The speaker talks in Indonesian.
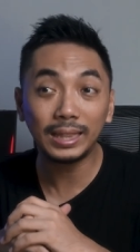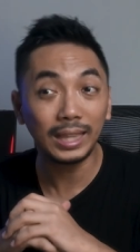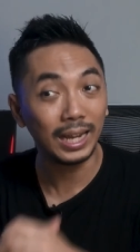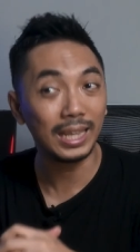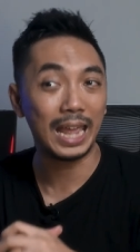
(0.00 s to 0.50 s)

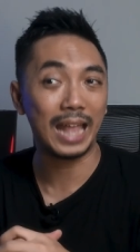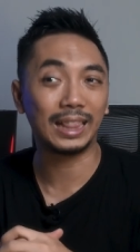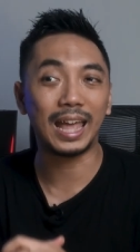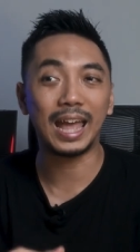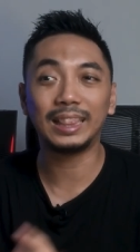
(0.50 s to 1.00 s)

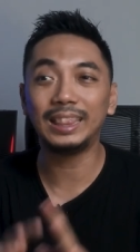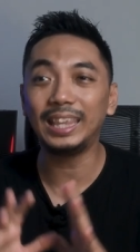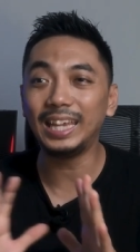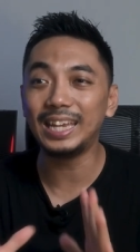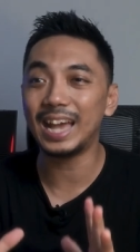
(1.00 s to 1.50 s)
ternyata
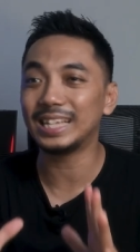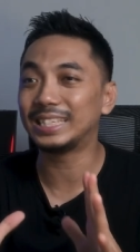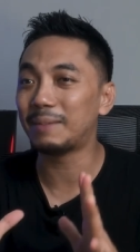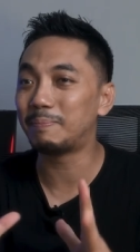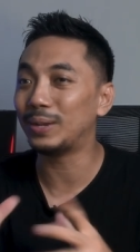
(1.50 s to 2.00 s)
tidak
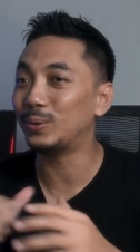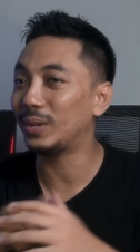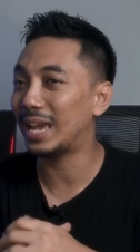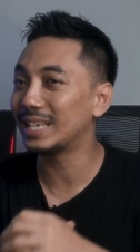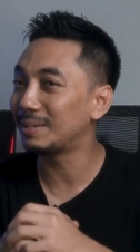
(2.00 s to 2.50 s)

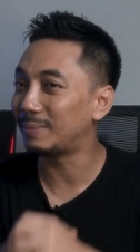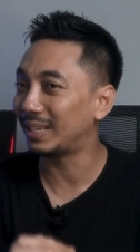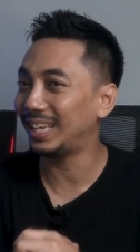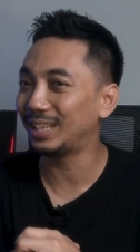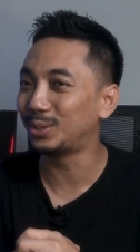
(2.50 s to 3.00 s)
sepenuhnya seperti